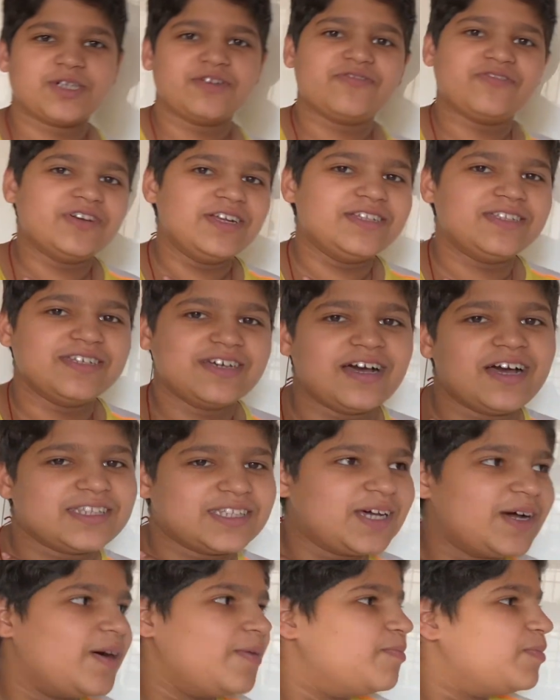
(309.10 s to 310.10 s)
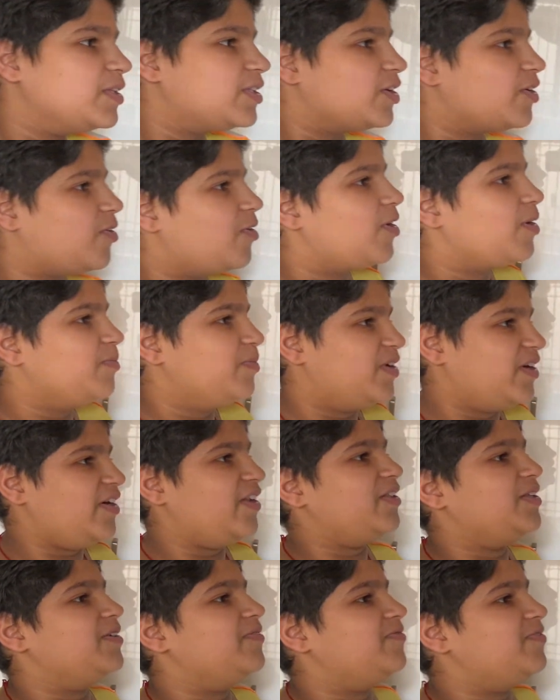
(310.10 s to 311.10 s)
गिफ्ट नहीं दिया था मैं तेरे को एक
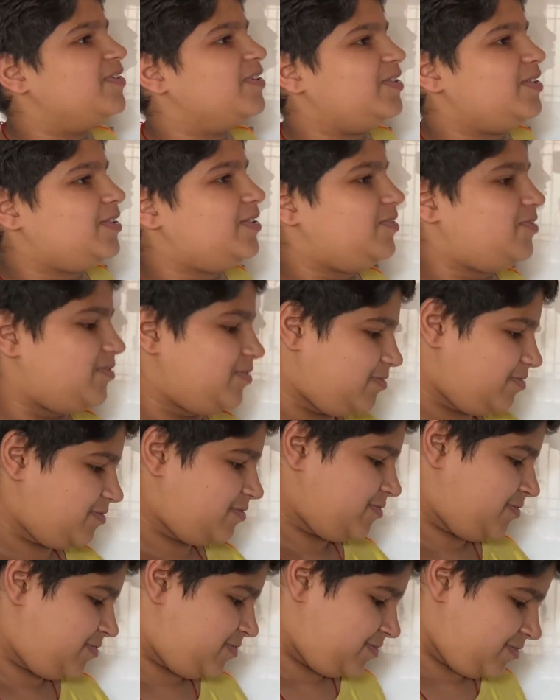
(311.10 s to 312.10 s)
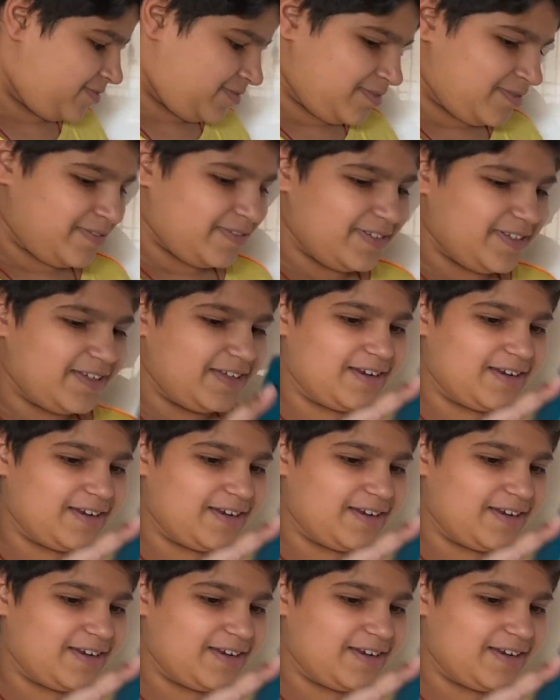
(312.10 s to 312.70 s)
बर्थडे गिफ्ट देता हूँ ये